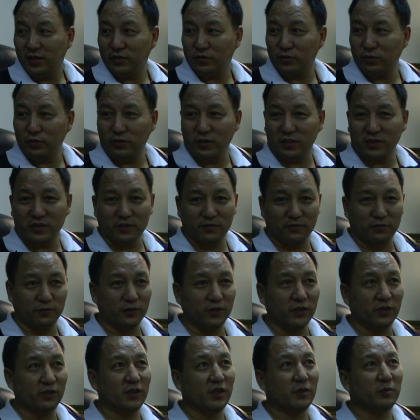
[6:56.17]
中国政
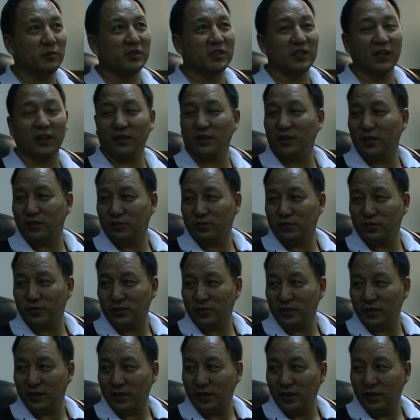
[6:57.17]
府有那么强大的军
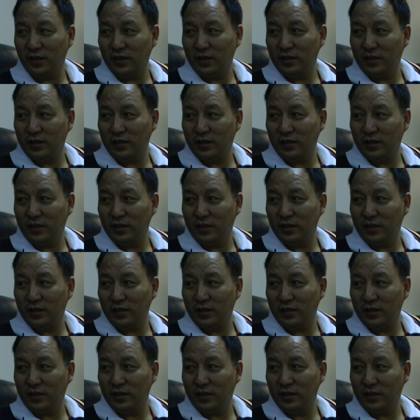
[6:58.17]
队，